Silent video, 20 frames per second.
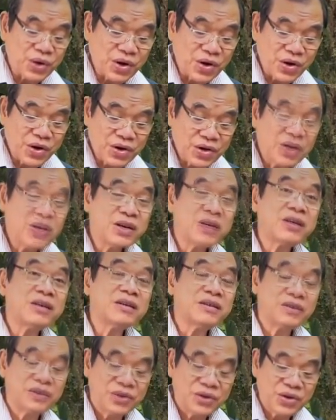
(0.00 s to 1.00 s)

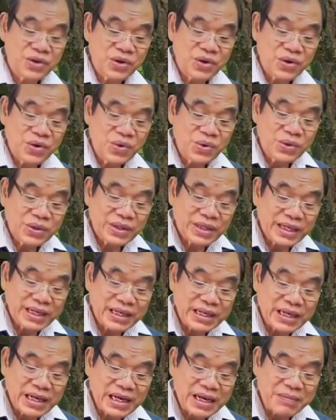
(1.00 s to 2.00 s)
Anh sờ
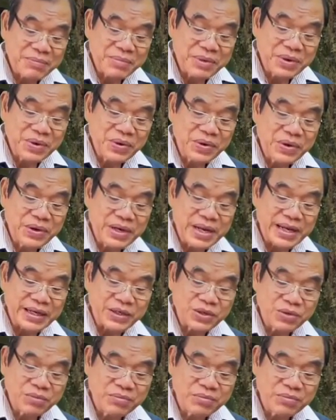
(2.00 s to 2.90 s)
vào trong túi của mình,